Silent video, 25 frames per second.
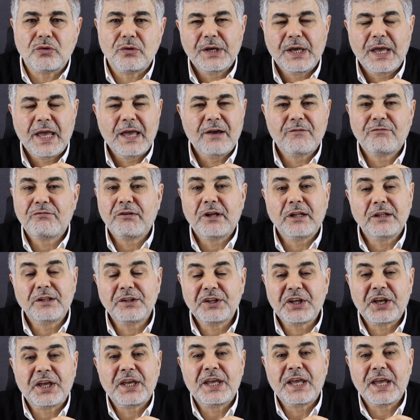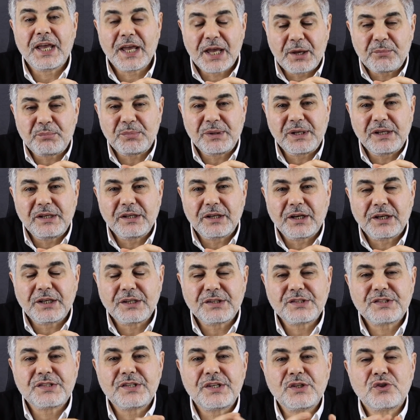He vallahi he billahi
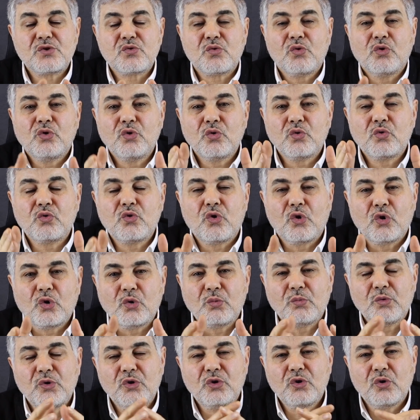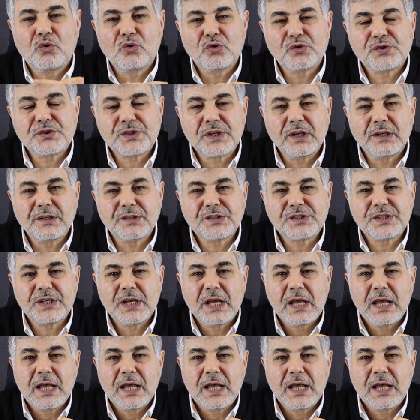siz onun konumunda olsanız